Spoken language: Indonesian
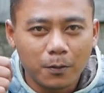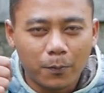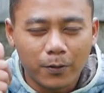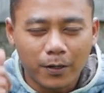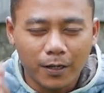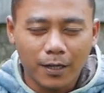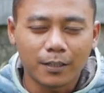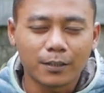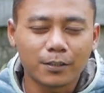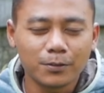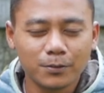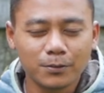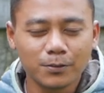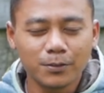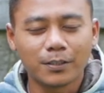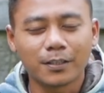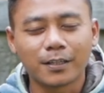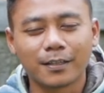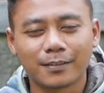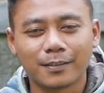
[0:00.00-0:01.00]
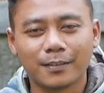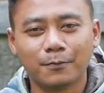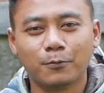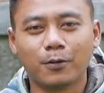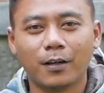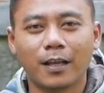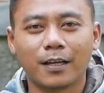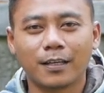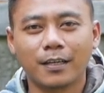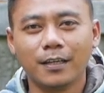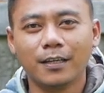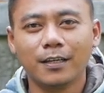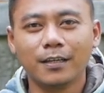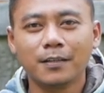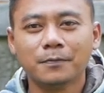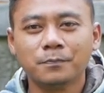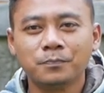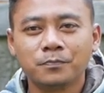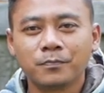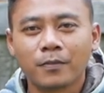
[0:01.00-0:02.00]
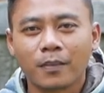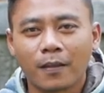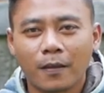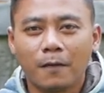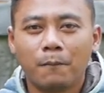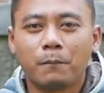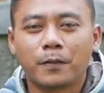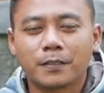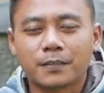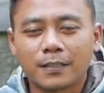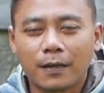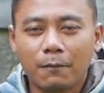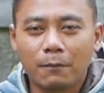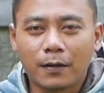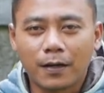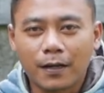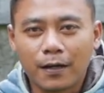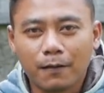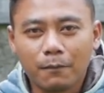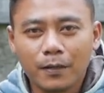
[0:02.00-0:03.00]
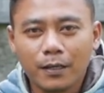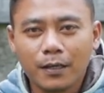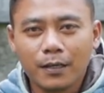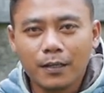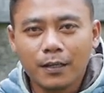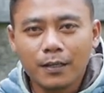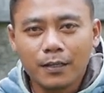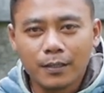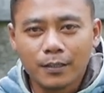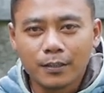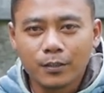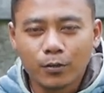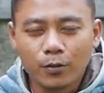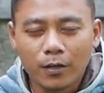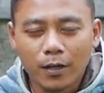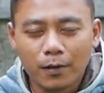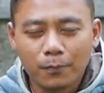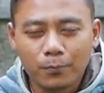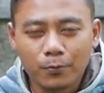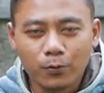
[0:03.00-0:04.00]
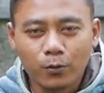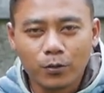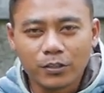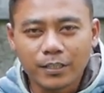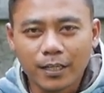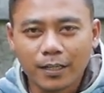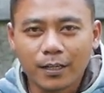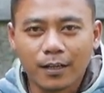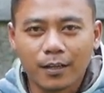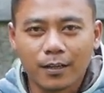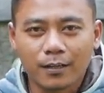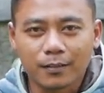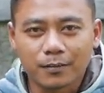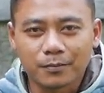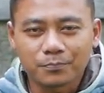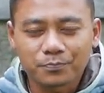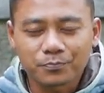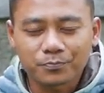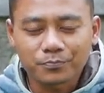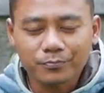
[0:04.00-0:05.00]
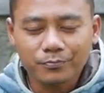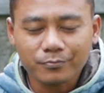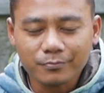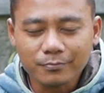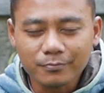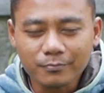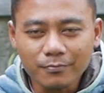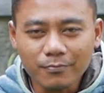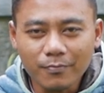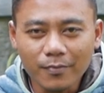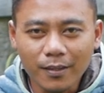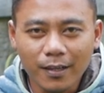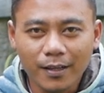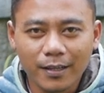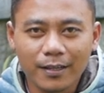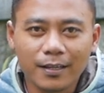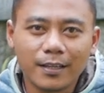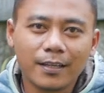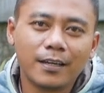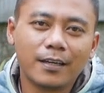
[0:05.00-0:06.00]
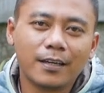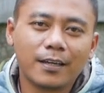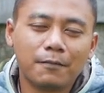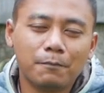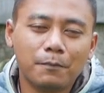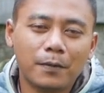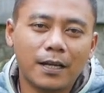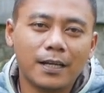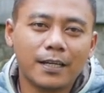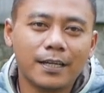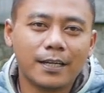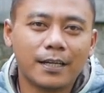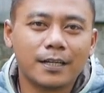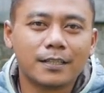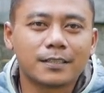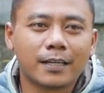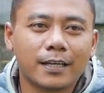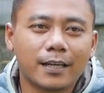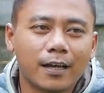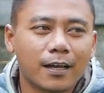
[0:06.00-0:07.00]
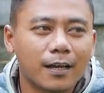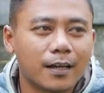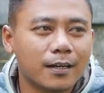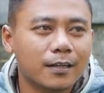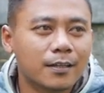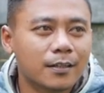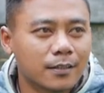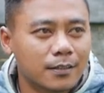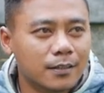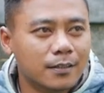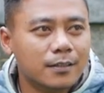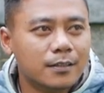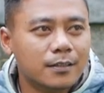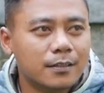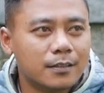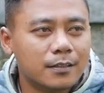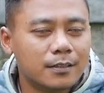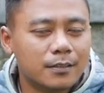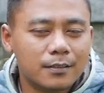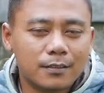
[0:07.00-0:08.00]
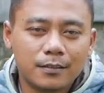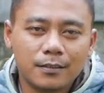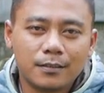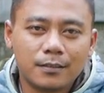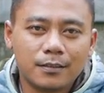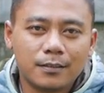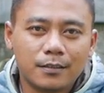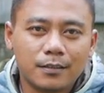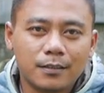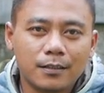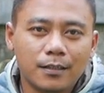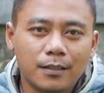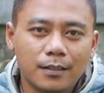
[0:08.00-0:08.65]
wabarakatuh Ketemu lagi bersama kami Dunia Burung Channel Ini kembali ya saya eh,